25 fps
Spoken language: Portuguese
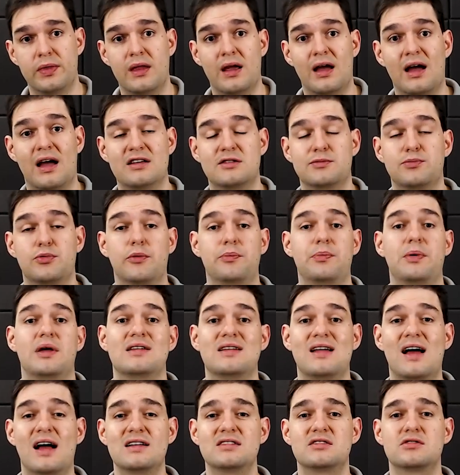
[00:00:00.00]
as
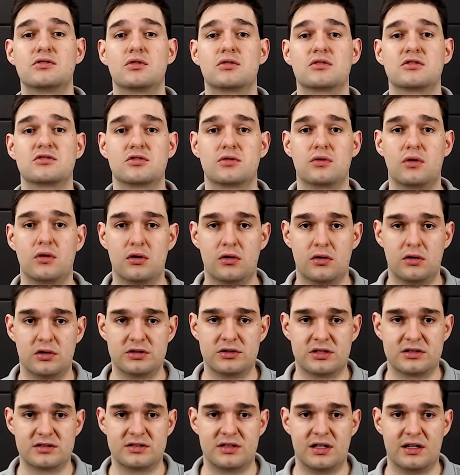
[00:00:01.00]
propriedades
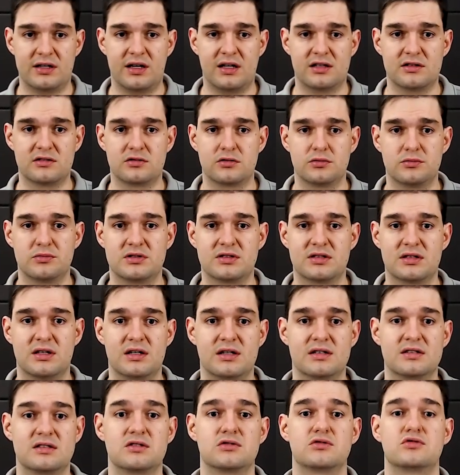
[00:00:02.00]
toxicológicas daquelas substâncias,